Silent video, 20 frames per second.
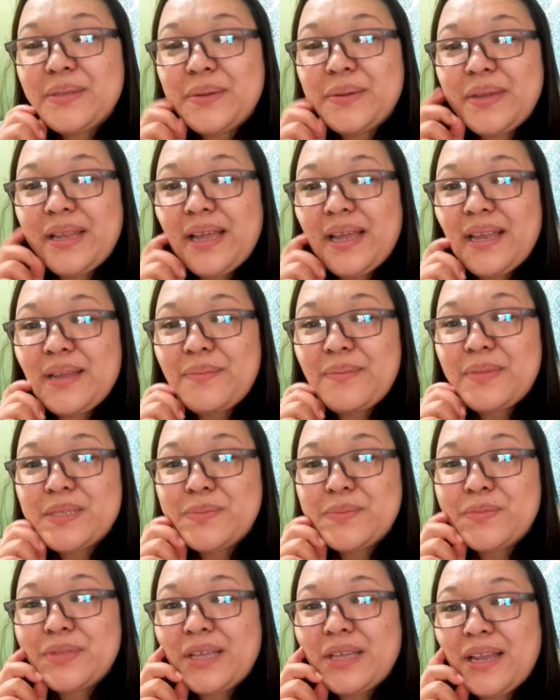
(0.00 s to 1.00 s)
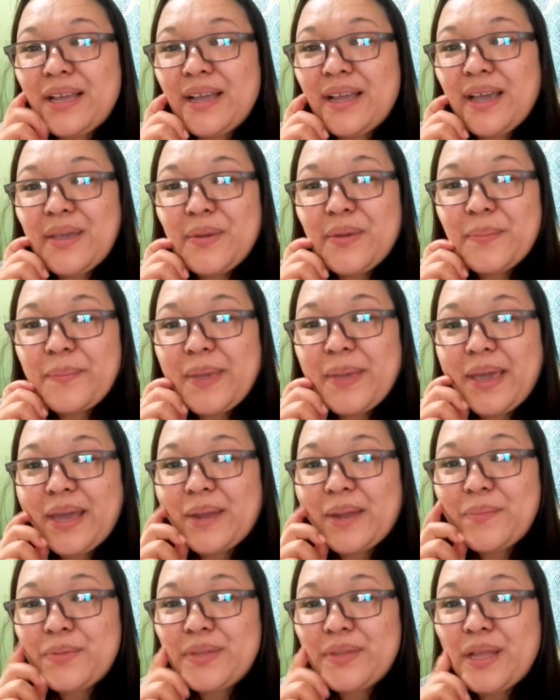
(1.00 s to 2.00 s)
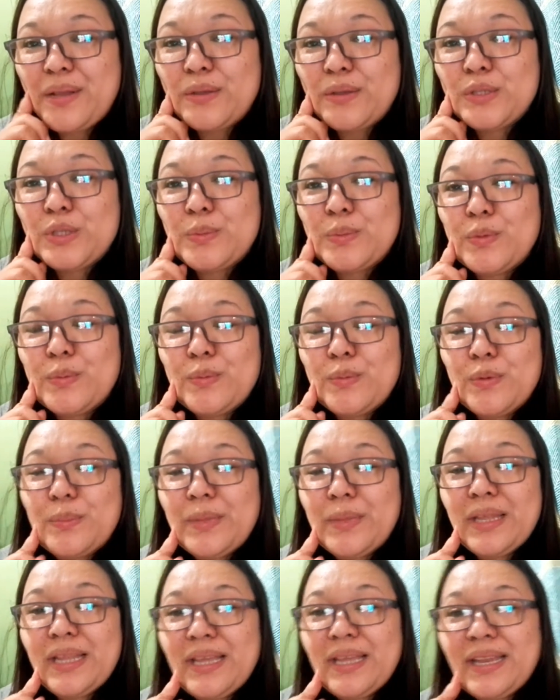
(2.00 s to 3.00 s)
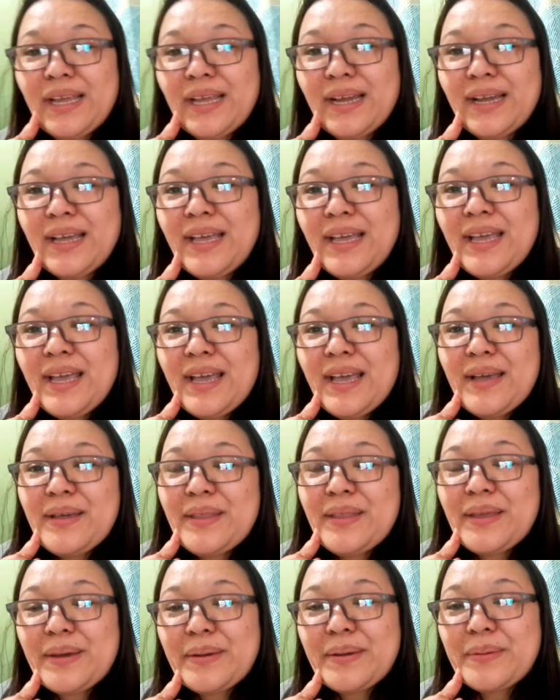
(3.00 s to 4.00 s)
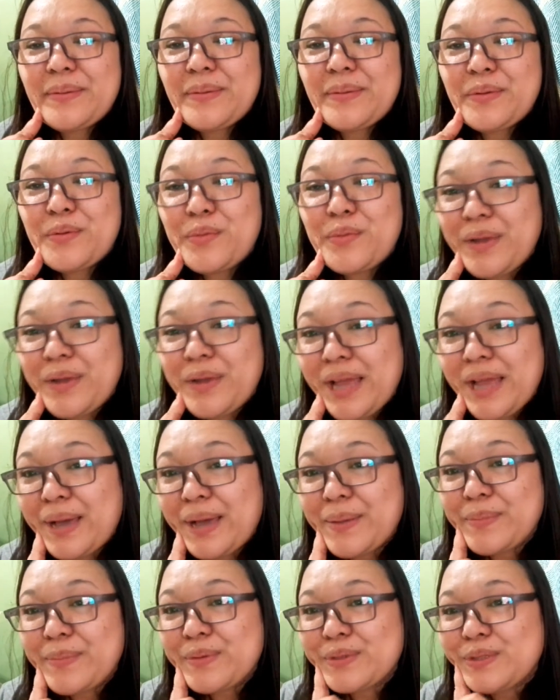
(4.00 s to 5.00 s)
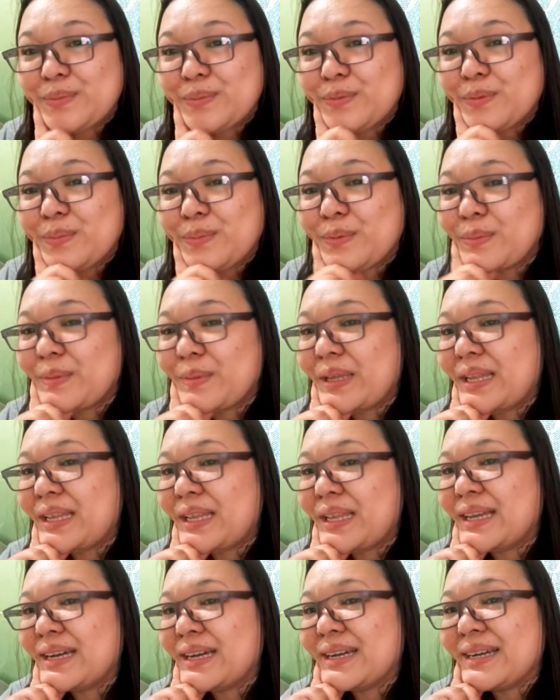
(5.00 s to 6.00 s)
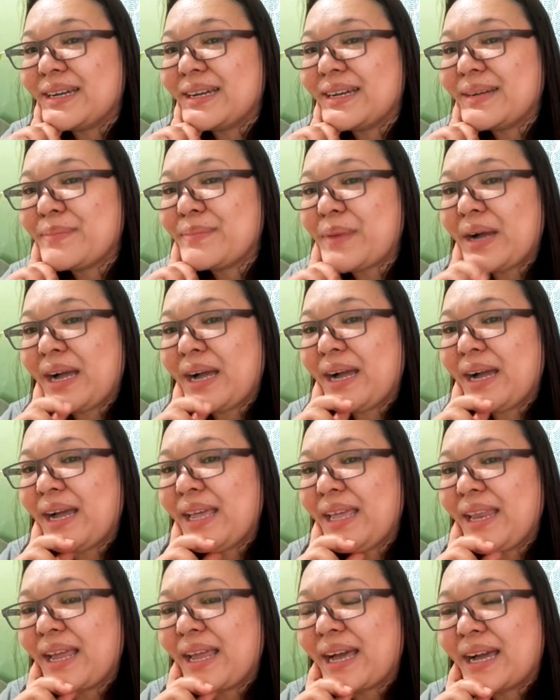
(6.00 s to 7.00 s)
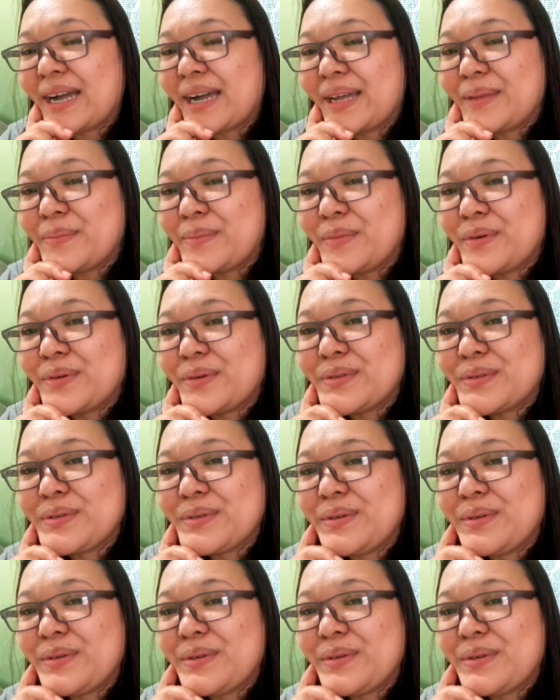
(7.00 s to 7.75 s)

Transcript: So, ilalabas mo talaga yung pera mo dahil gusto mong bumili ng, ng ulam, gusto mong bumili ng pangailangan mo.